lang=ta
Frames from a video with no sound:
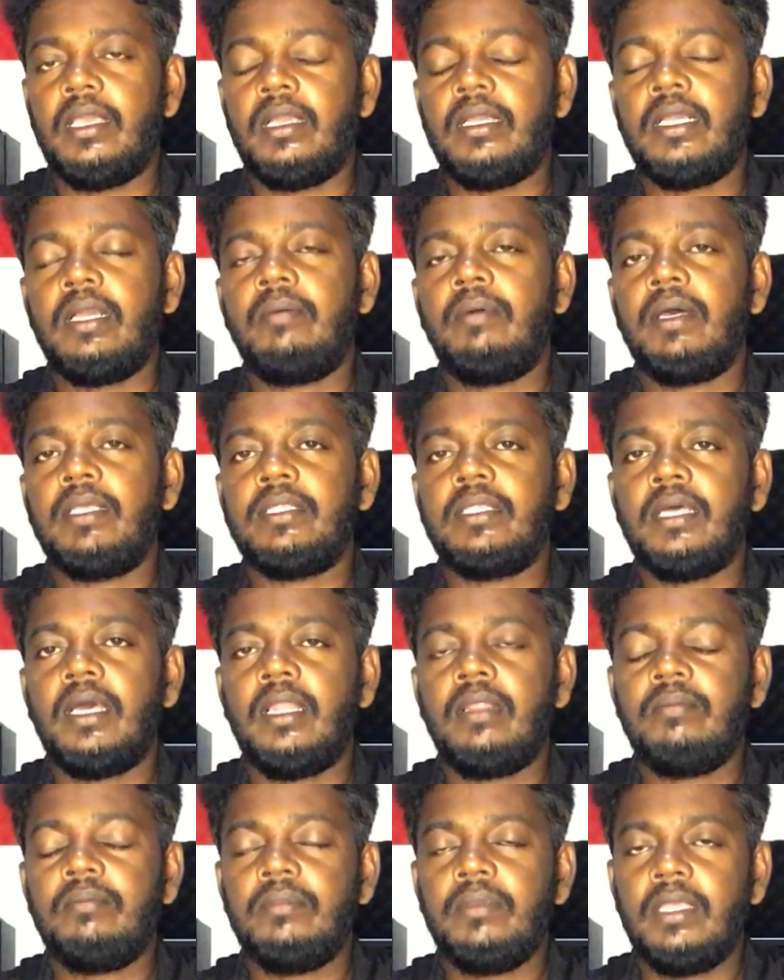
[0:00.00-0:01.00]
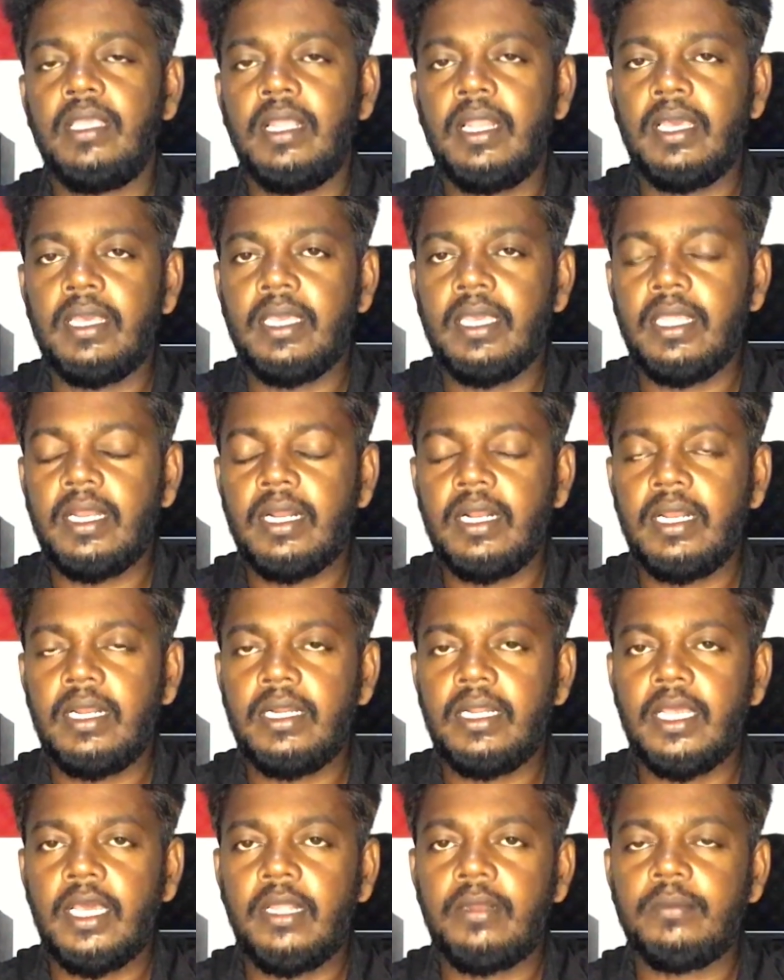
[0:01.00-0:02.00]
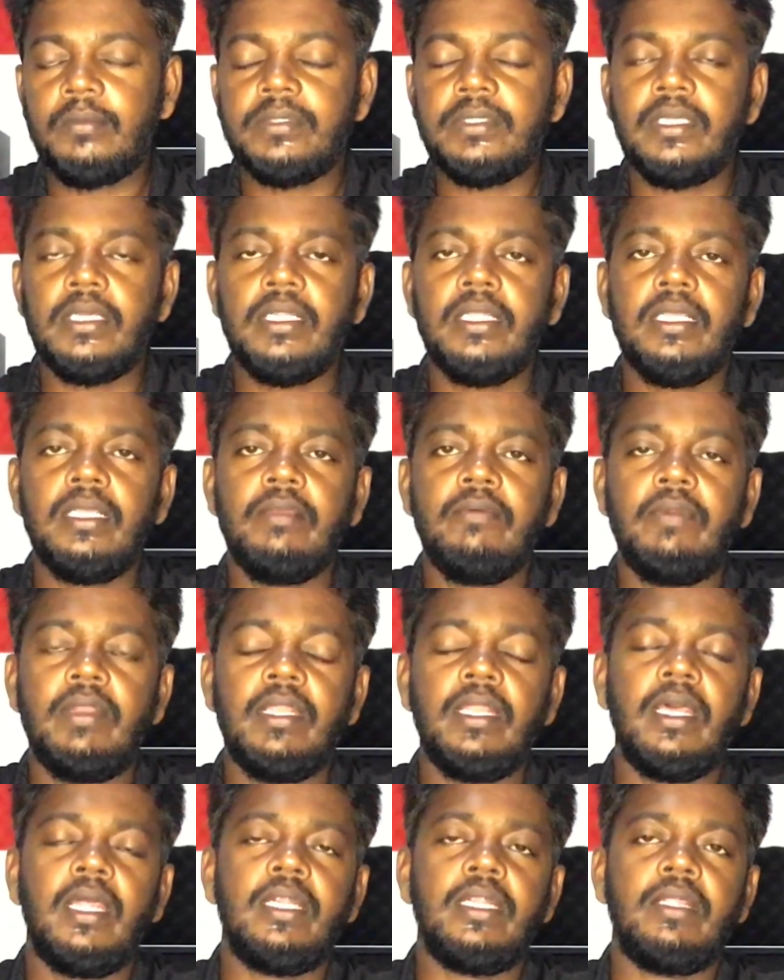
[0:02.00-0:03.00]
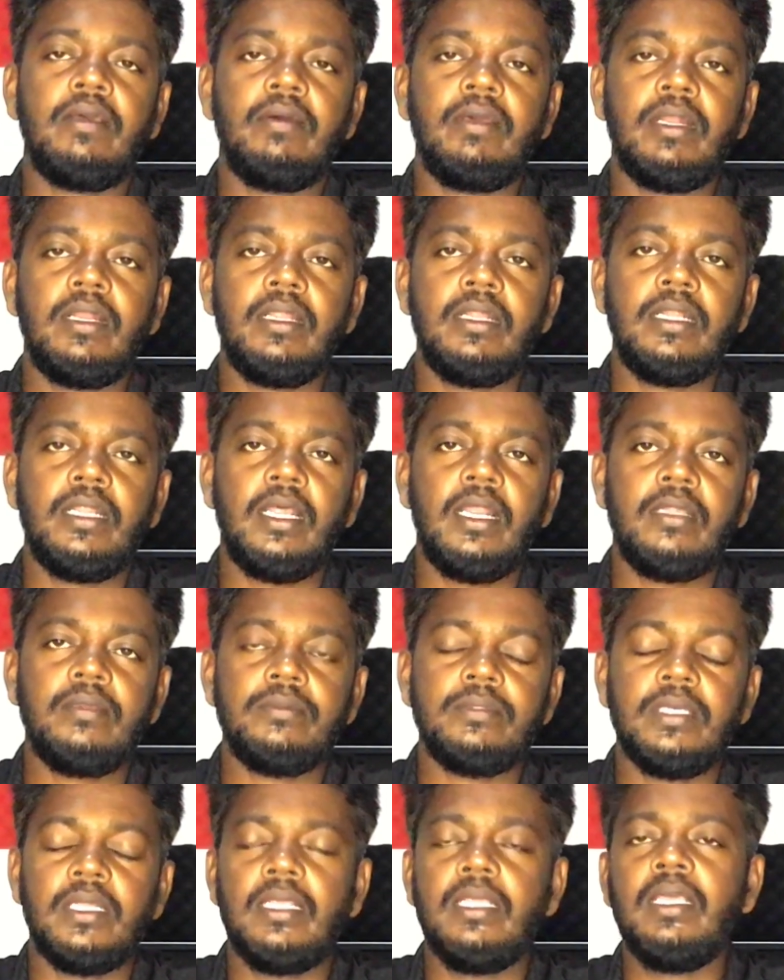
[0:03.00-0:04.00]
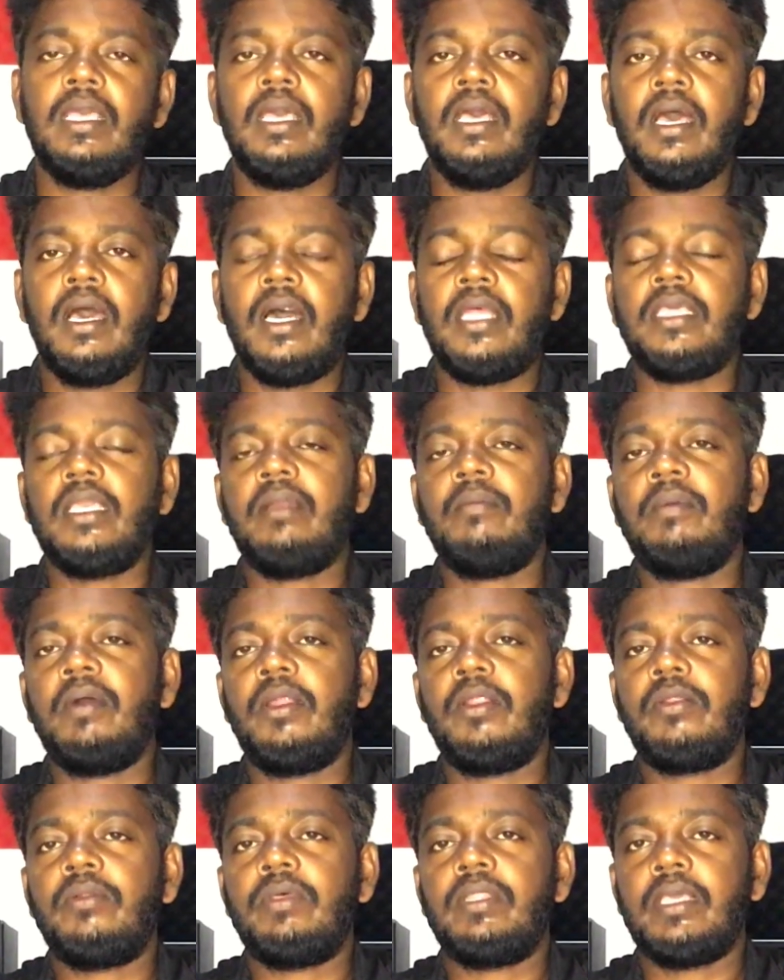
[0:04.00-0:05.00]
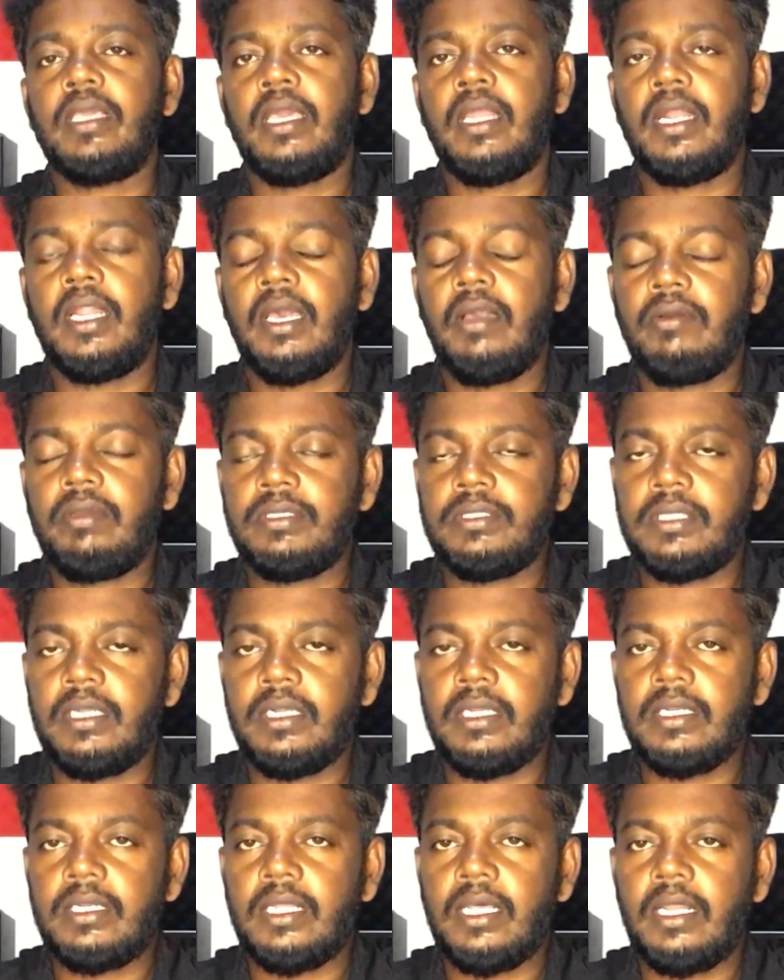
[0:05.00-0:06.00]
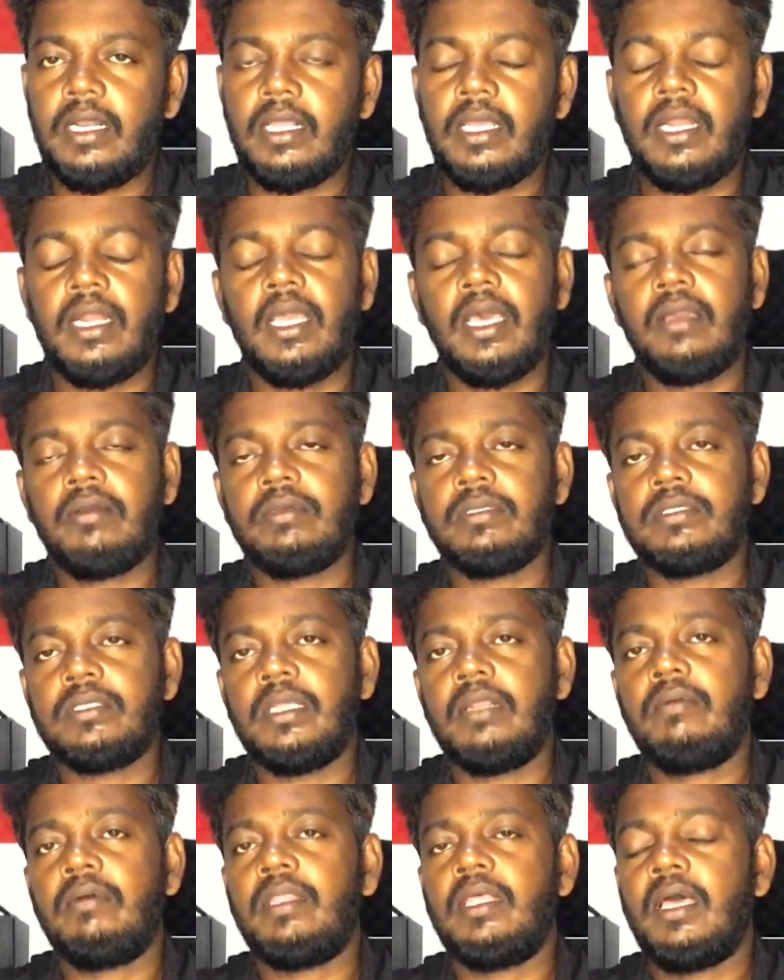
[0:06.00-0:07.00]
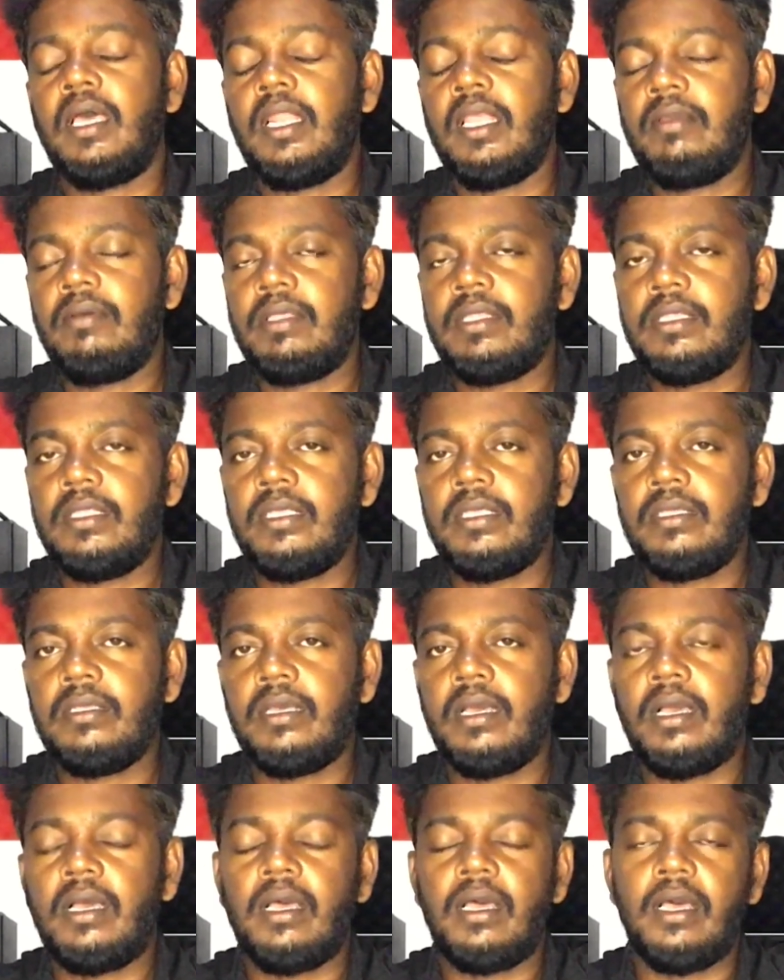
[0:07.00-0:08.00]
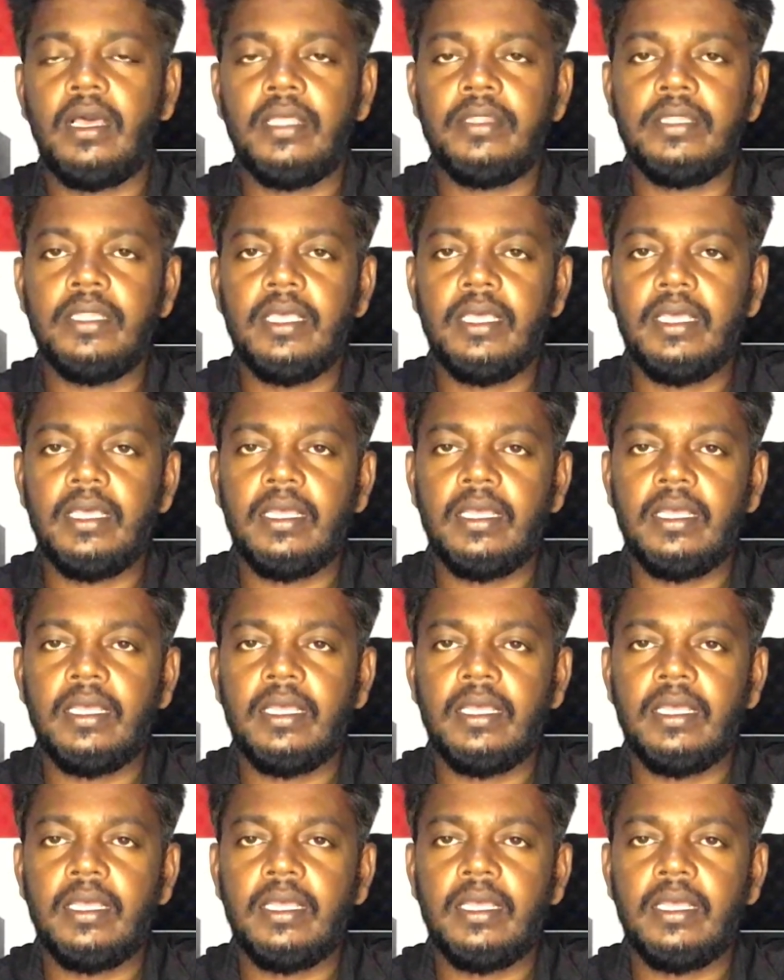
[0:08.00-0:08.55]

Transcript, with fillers: எங்கே பார்த்தாலும் இலங்கையர்கள் என்றாலும் சரி வெளிநாட்டவர்கள் என்றாலும் சரி அதிகமானவர்கள் வந்து கனடாவுக்கு செல்கின்றார் கனடாவுக்கு செல்வதாலே வந்து அந்த